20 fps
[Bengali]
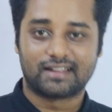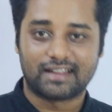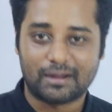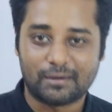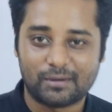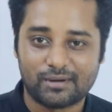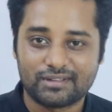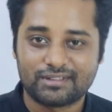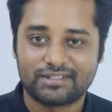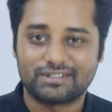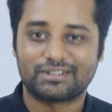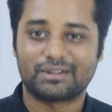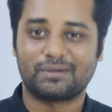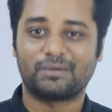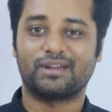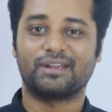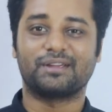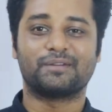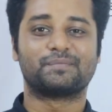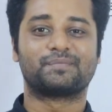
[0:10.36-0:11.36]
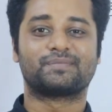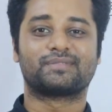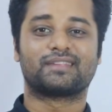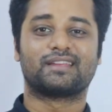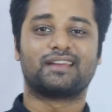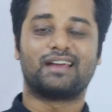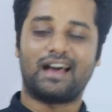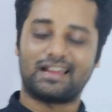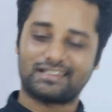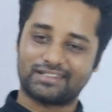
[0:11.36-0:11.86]
কেমন আছে সবাই
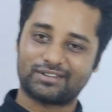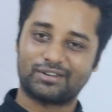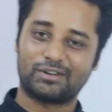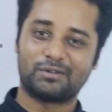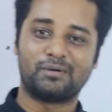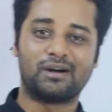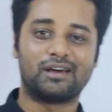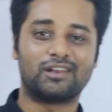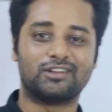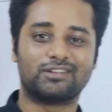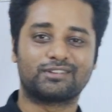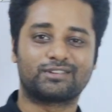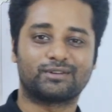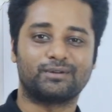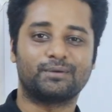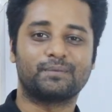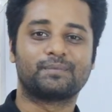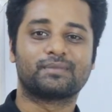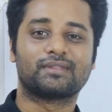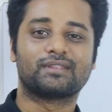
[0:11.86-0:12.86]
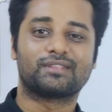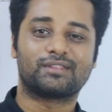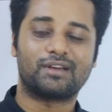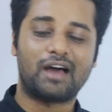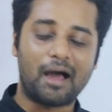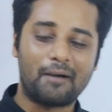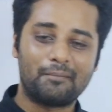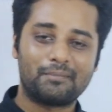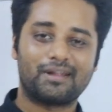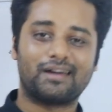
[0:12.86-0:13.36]
আশা করি ভালো আছো তো
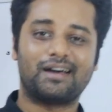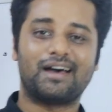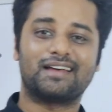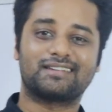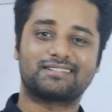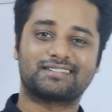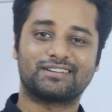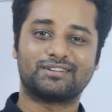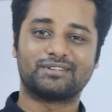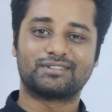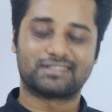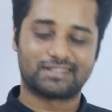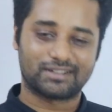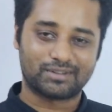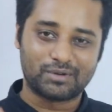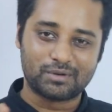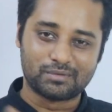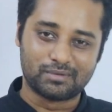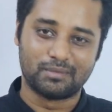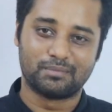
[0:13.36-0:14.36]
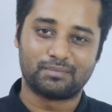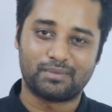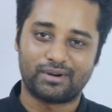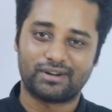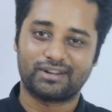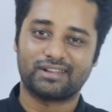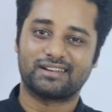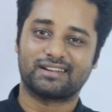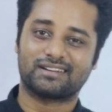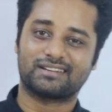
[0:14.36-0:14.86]
আমরা আজকে হচ্ছে খুব
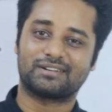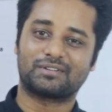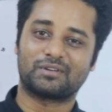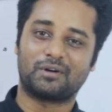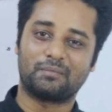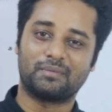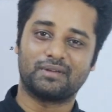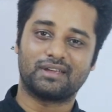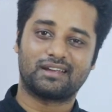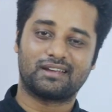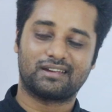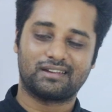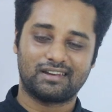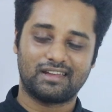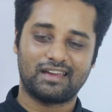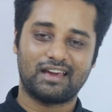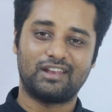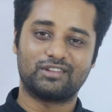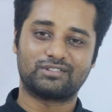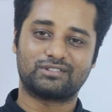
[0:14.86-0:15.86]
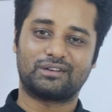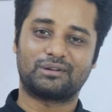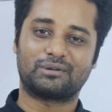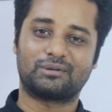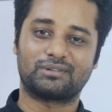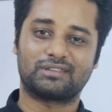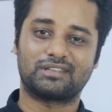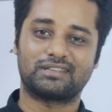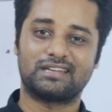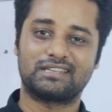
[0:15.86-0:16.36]
ইম্পর্টেন্ট একটা টপিক নিয়ে আলোচনা
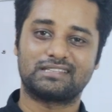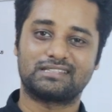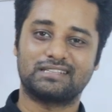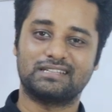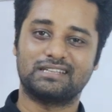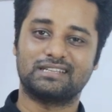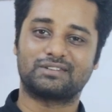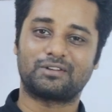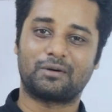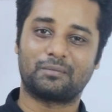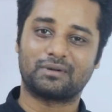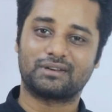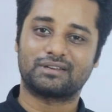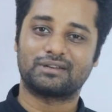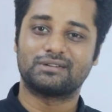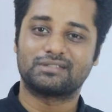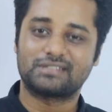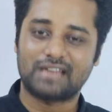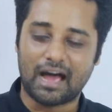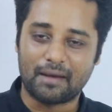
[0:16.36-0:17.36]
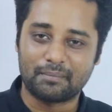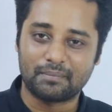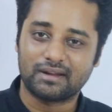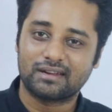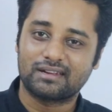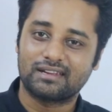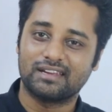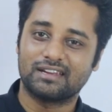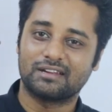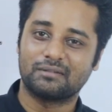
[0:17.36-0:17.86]
করতে যাচ্ছি টপিকটা হচ্ছে
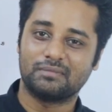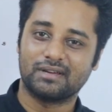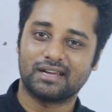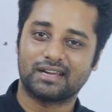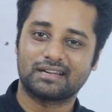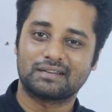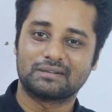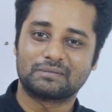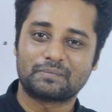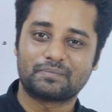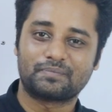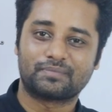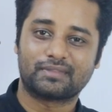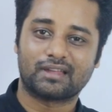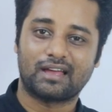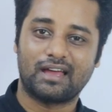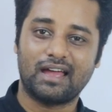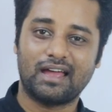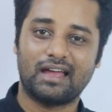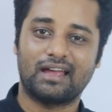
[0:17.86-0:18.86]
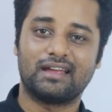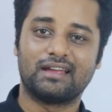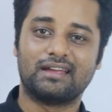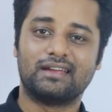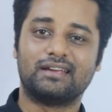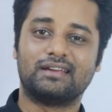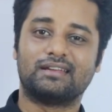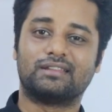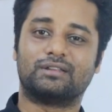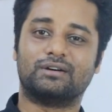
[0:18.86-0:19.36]
আপেক্ষিক বেগ হ্যাঁ
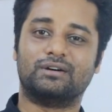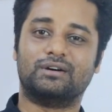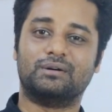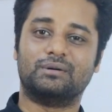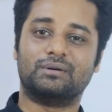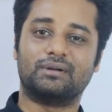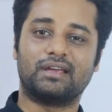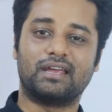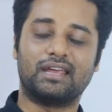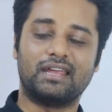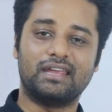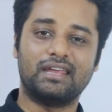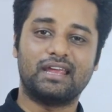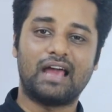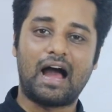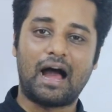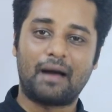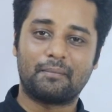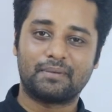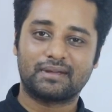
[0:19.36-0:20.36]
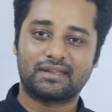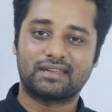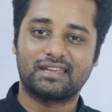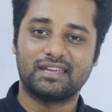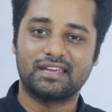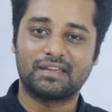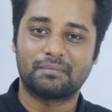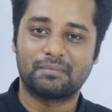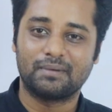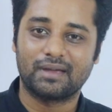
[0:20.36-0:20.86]
তো এই
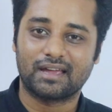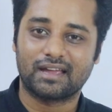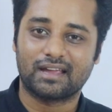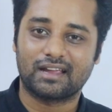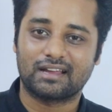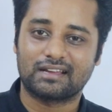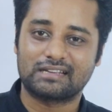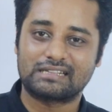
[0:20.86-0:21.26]
আপেক্ষিক বেগ